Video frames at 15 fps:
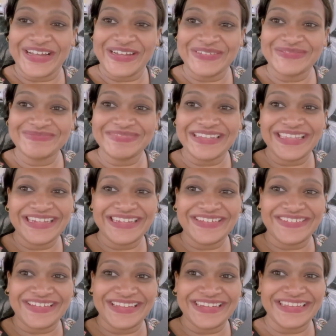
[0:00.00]
हम लेने
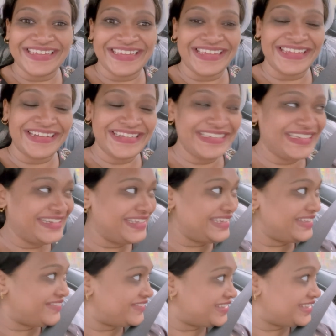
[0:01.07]
वाले हैं
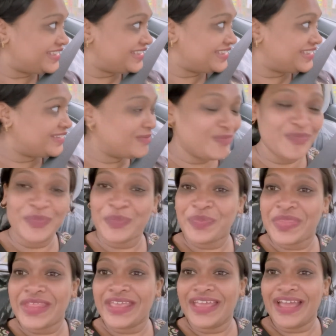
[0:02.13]
टीवी
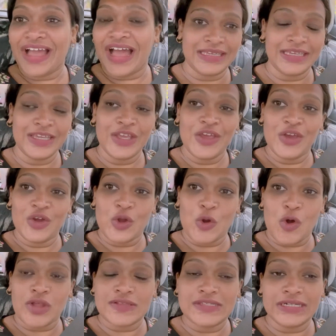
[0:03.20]

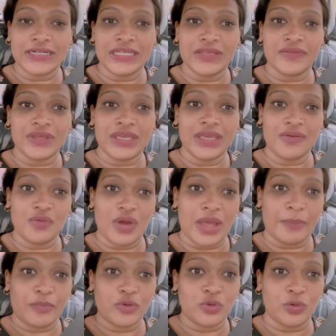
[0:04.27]
कौन सी टीवी है वो
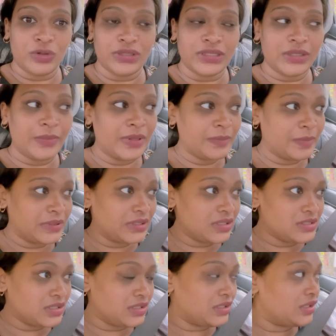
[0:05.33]
आपको थोड़ी देर बाद पता
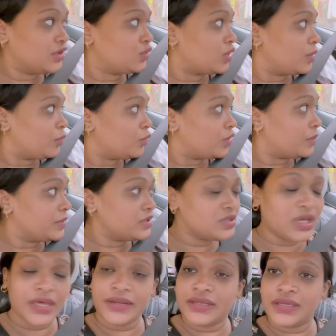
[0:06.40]
चलेगा तो हम लोग अभी
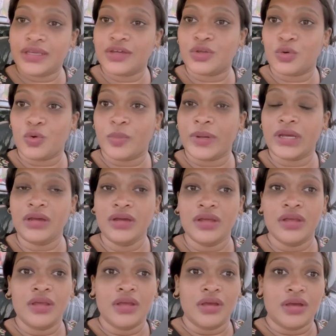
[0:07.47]
जा रहे हैं क्रोमा
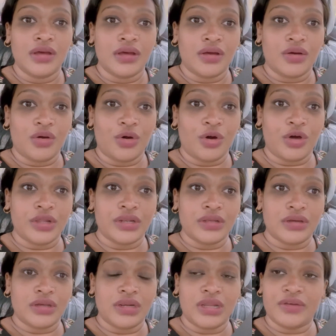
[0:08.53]
और
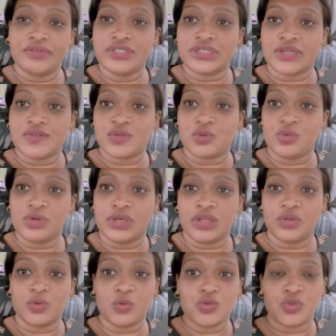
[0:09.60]
लविश का स्कूल का
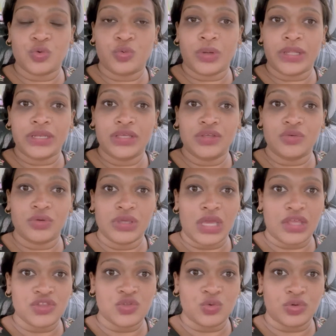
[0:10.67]
तो कुछ हुआ नहीं क्योंकि
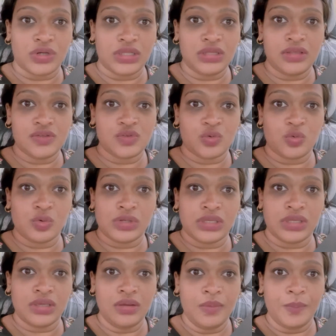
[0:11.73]
आज छुट्टी थी स्कूल की